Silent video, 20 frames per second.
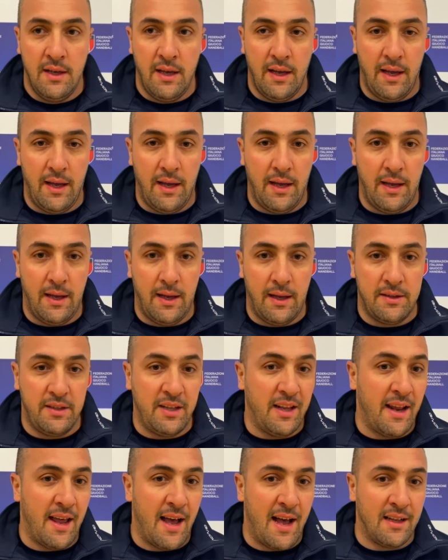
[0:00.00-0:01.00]
Eh,
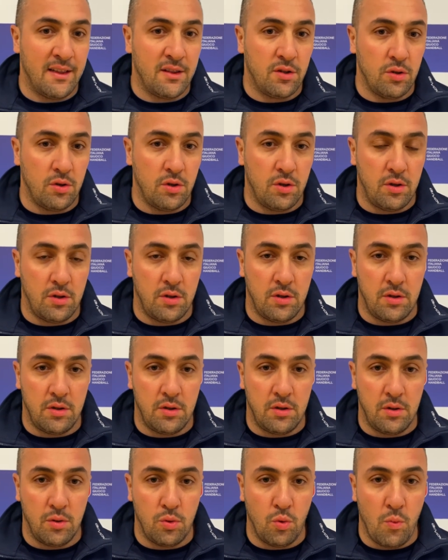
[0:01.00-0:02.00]
tiene
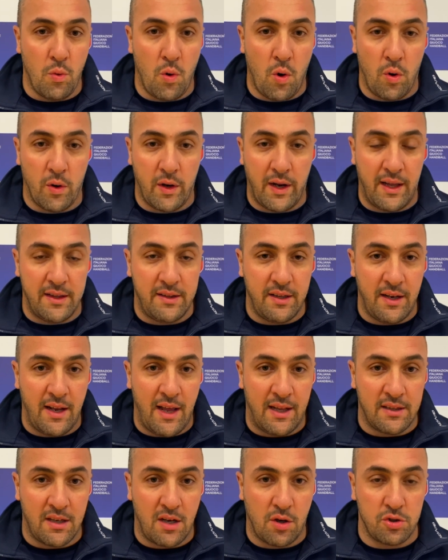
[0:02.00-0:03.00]
alto l'umore e tiene
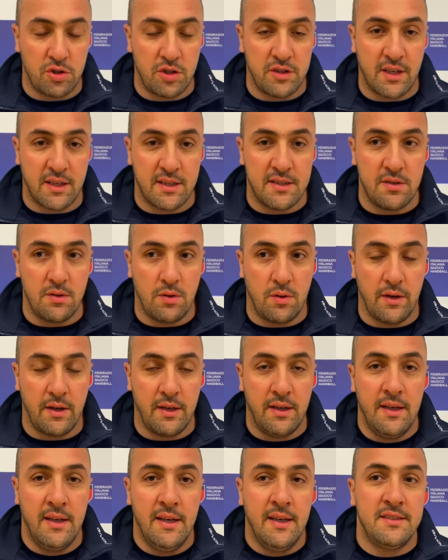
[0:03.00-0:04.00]
alta la concentrazione.